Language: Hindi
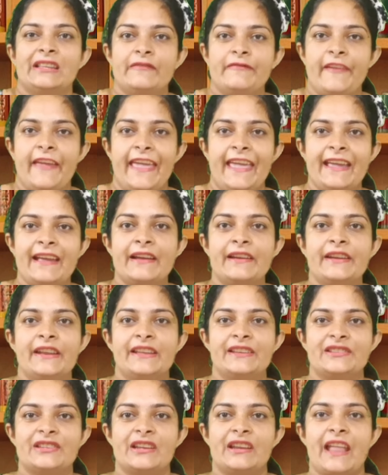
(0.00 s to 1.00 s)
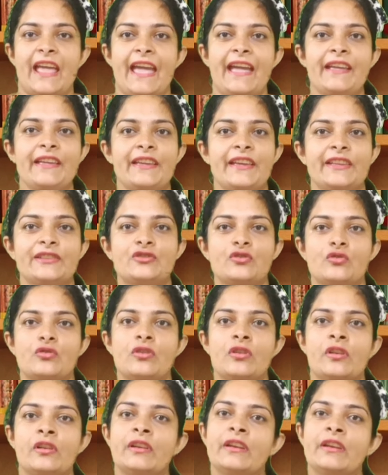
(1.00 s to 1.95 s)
सिर्फ एक कंडीशन है कि जो